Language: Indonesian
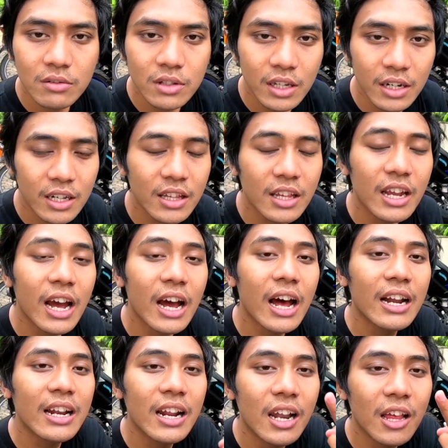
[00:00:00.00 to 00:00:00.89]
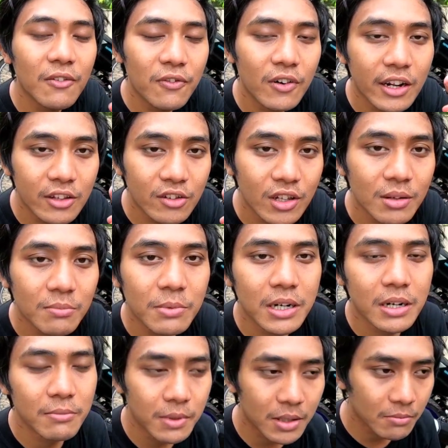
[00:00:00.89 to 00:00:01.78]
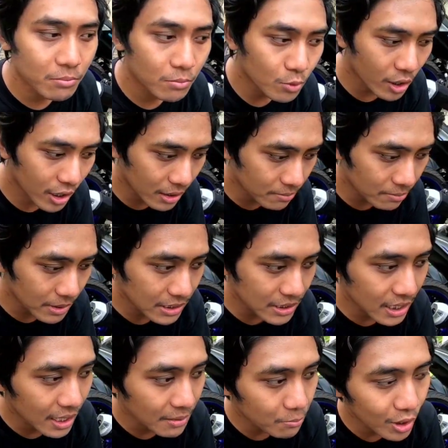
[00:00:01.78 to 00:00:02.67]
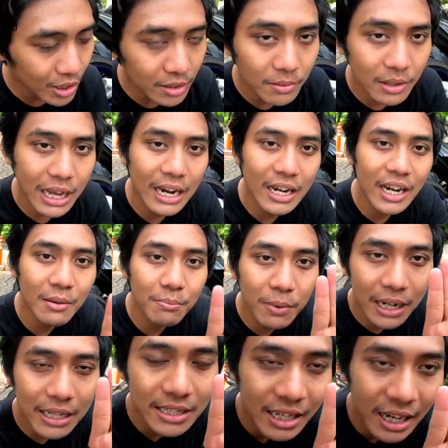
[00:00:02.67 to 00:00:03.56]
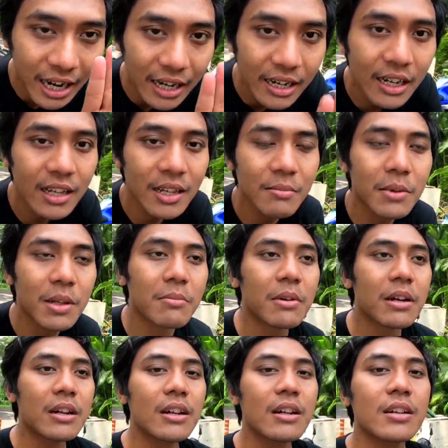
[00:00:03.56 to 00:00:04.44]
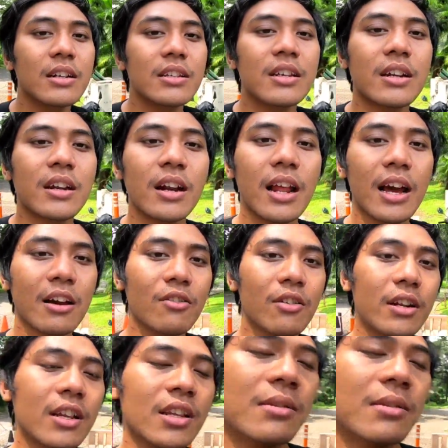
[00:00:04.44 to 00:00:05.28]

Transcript: jadi tidak ada level itu teman-teman mungkin bisa buat kalian pelajaran ya teman-teman di channel aku ini